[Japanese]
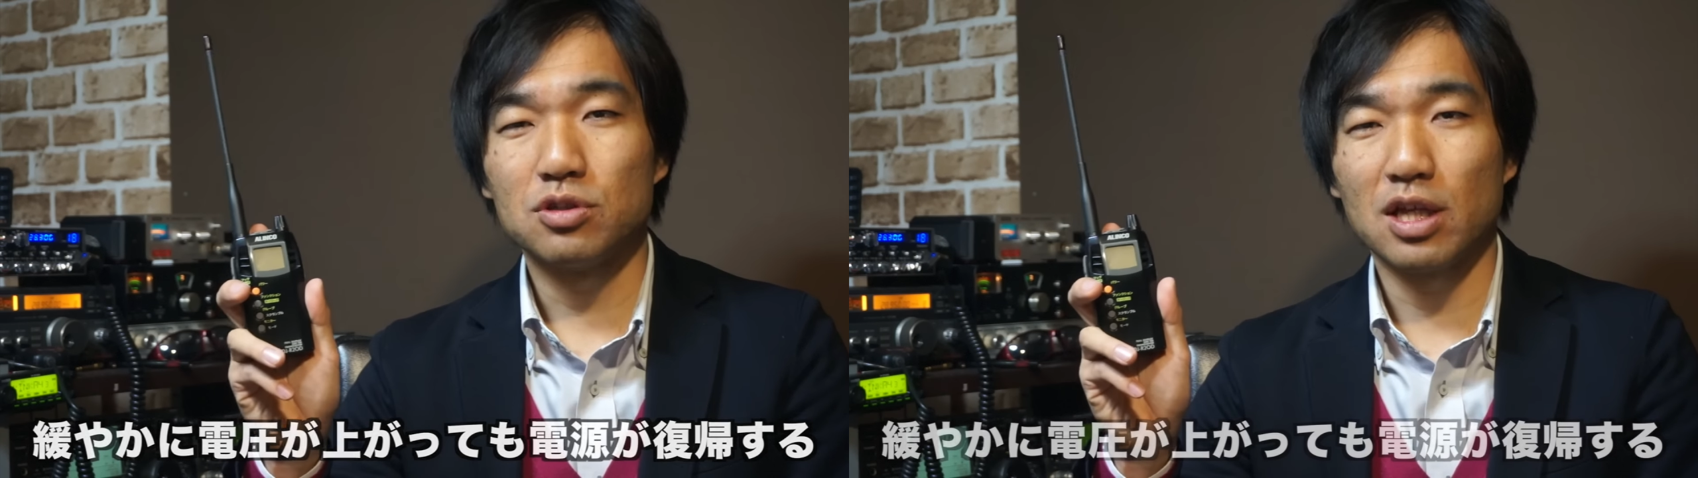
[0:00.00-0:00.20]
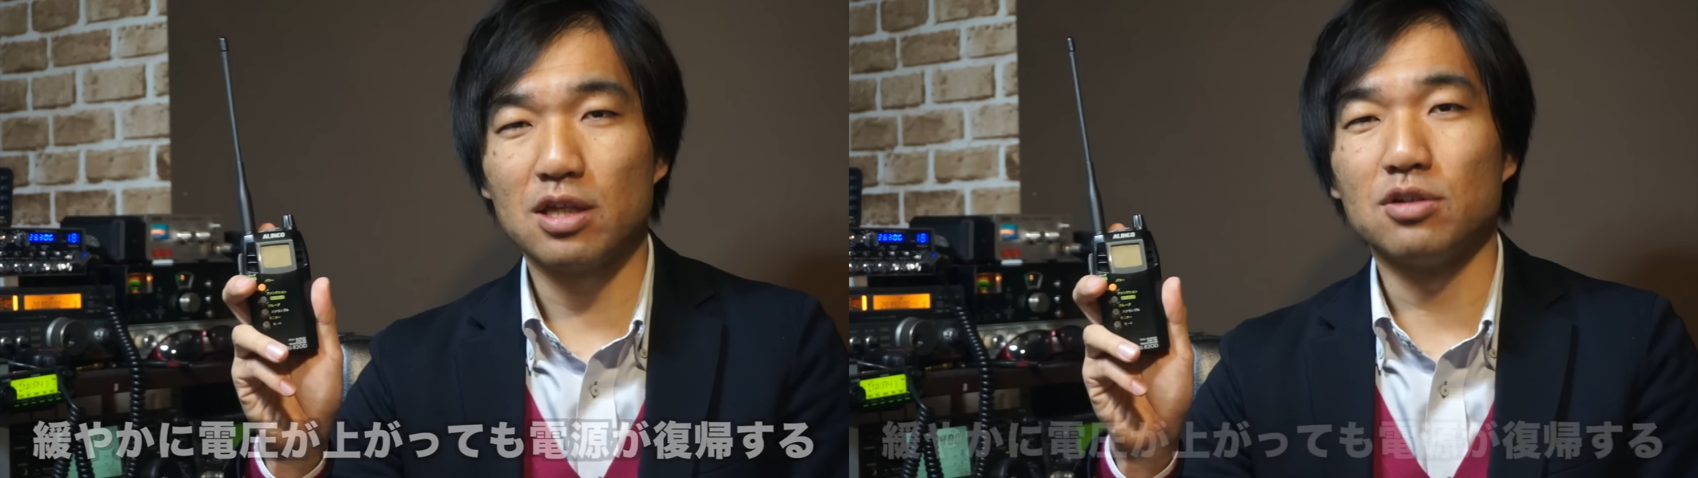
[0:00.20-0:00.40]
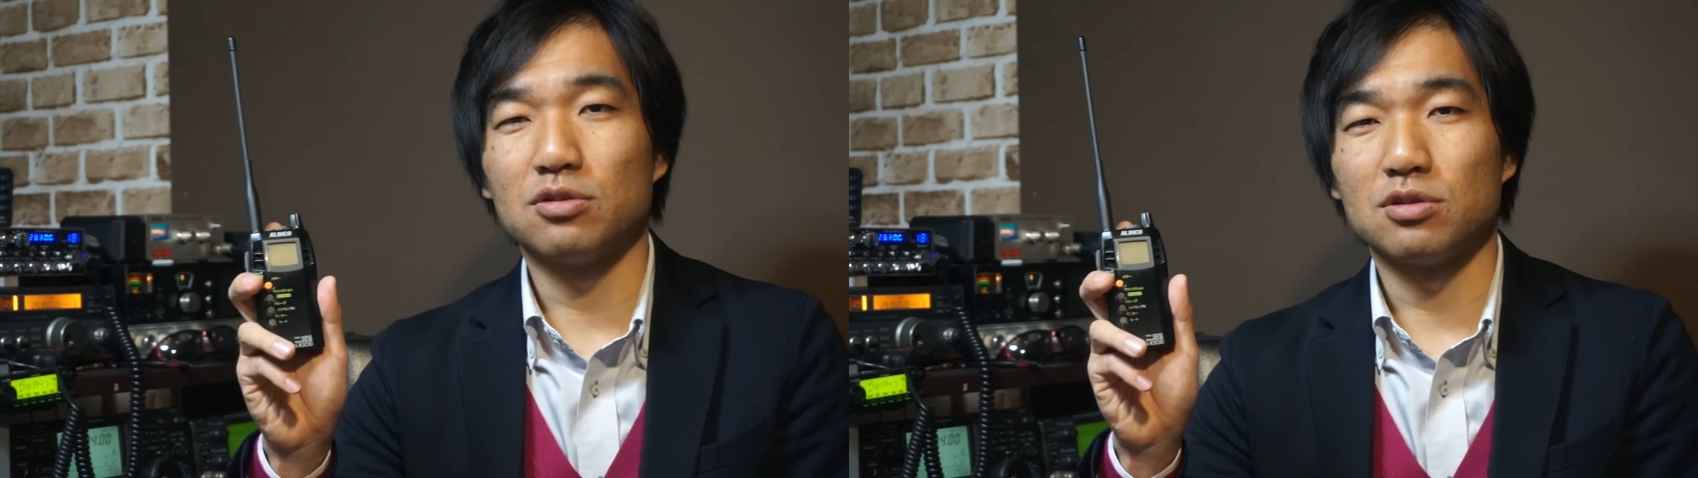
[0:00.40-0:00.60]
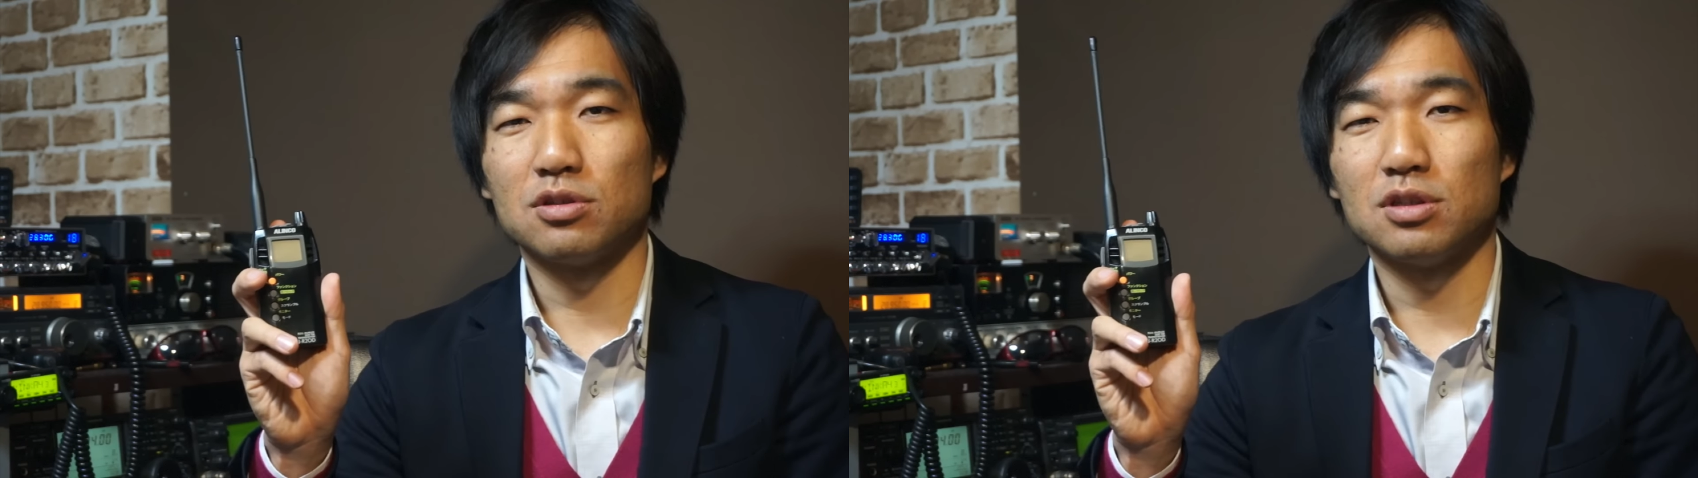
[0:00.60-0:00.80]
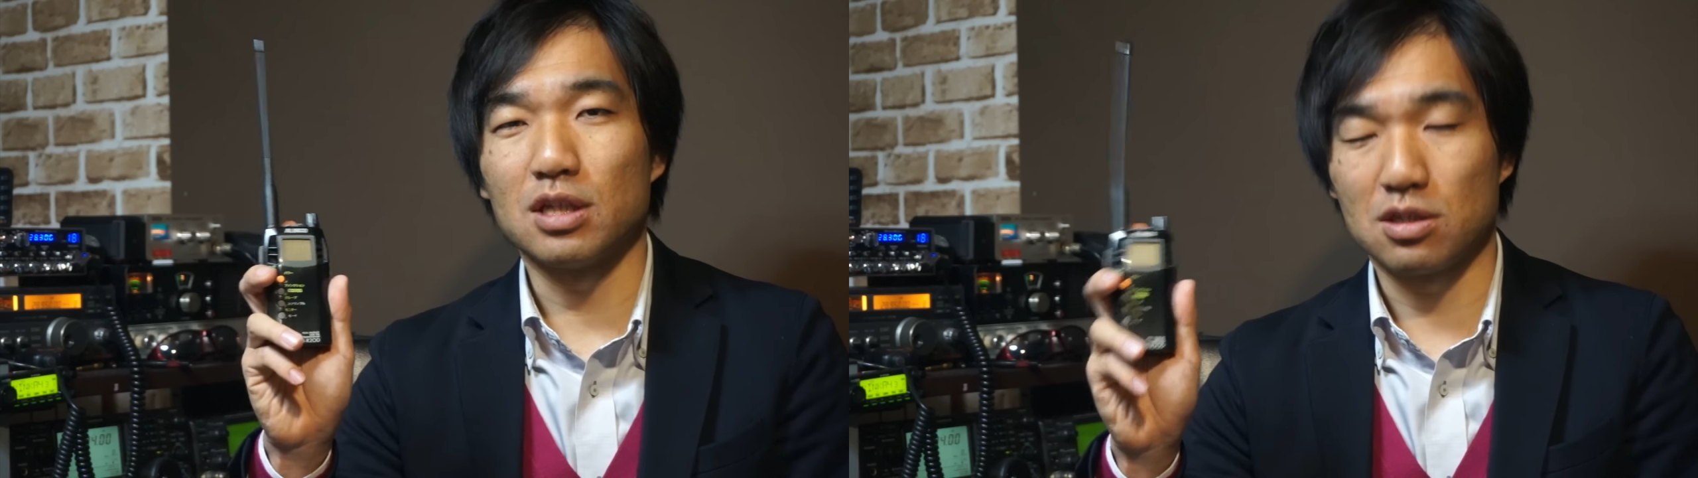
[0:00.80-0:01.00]
できる
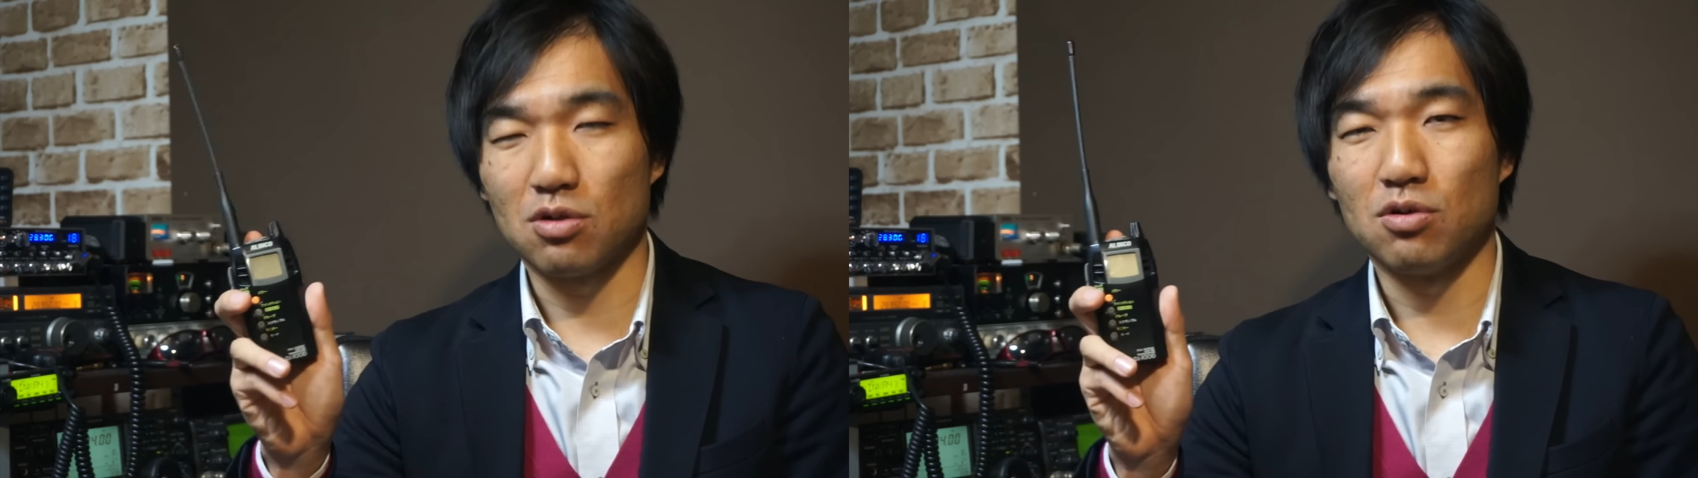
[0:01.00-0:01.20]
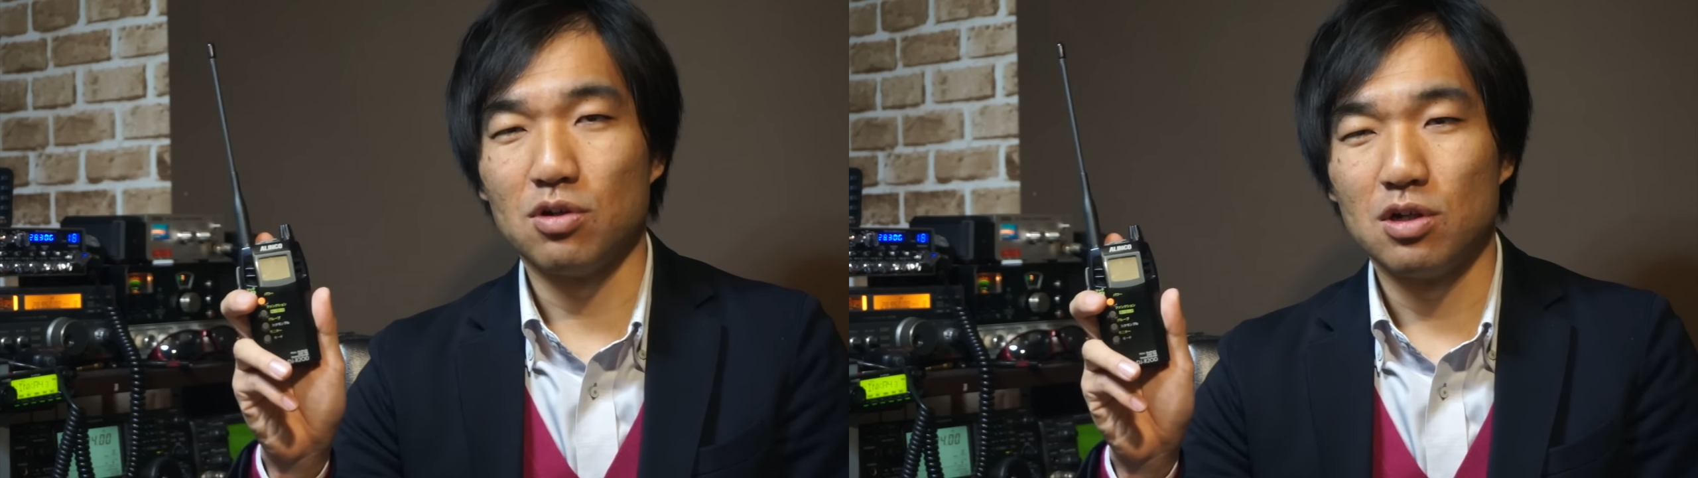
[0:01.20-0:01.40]
んですよ